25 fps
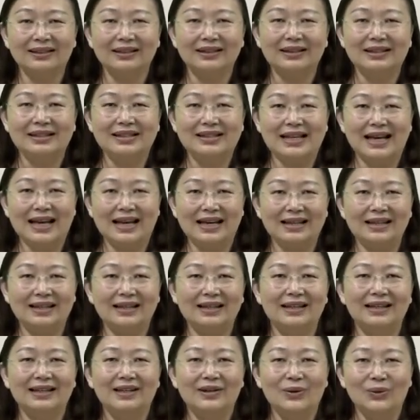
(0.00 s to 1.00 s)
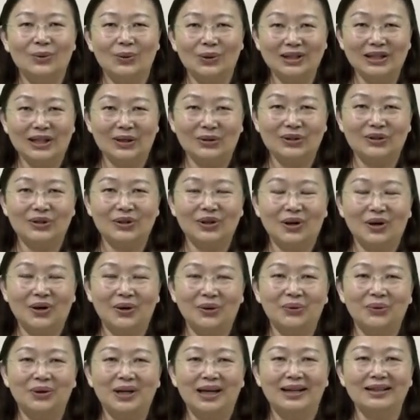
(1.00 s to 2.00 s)
在我小时
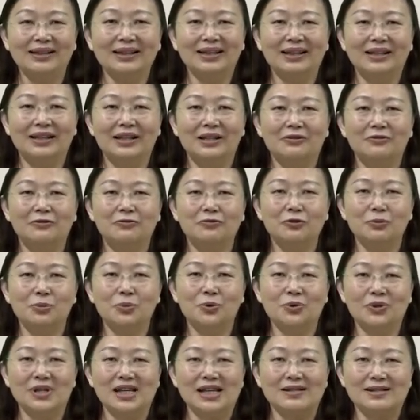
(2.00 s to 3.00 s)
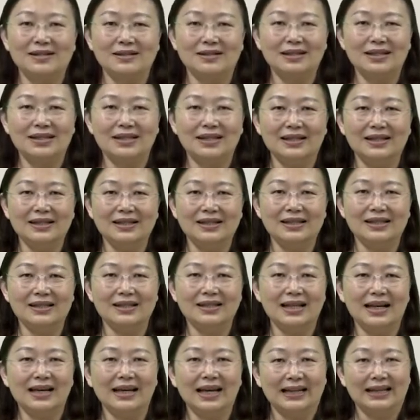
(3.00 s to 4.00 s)
候，很可能父母一时情急，
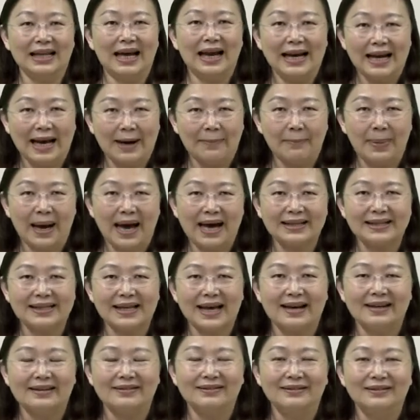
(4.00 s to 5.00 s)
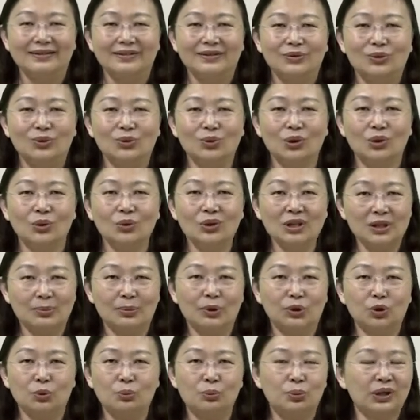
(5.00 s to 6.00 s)
先给他两巴掌，说为什
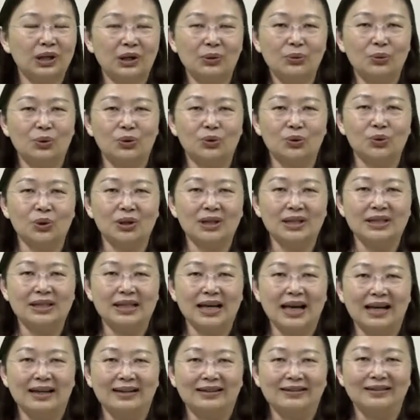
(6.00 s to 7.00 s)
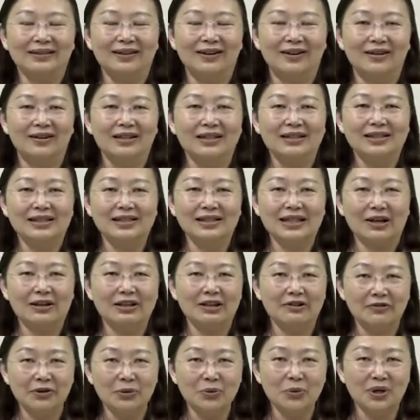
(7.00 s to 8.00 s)
么都不跟我说一下？好，至少
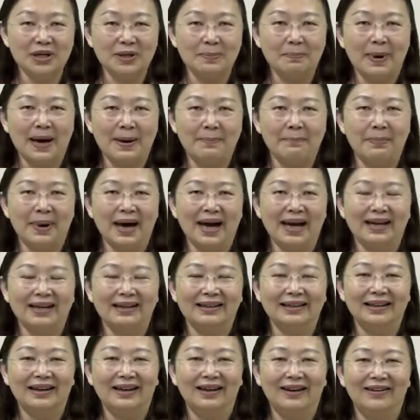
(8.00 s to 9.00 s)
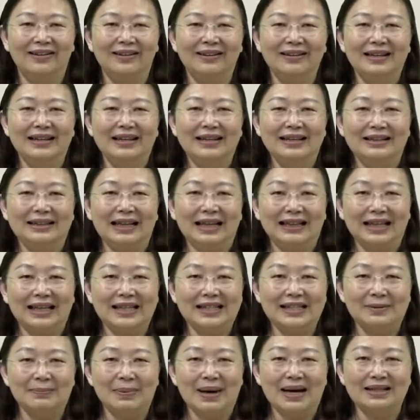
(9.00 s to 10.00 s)
也分我一半吧。好，打他
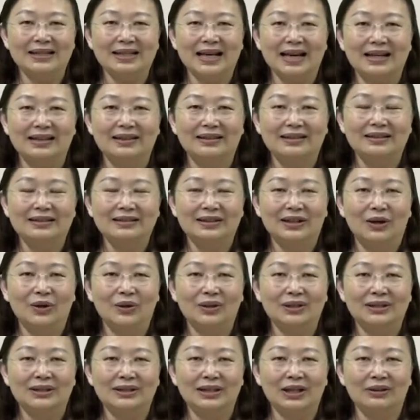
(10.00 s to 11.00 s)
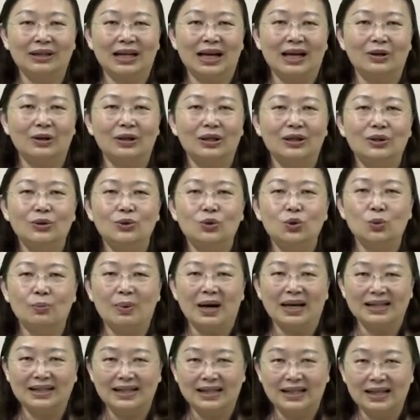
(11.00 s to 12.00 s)
几巴掌，然后叫他去
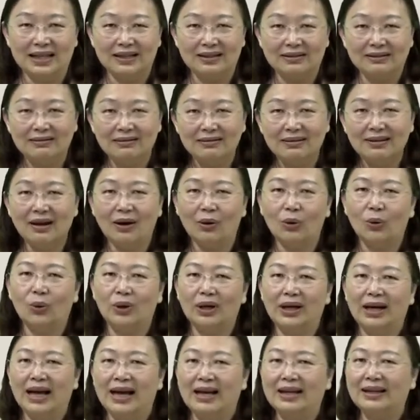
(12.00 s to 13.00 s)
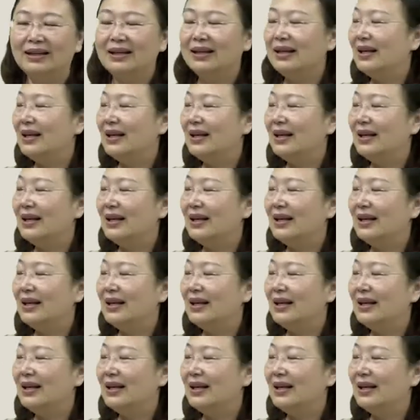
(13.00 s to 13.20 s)
把钱要回来。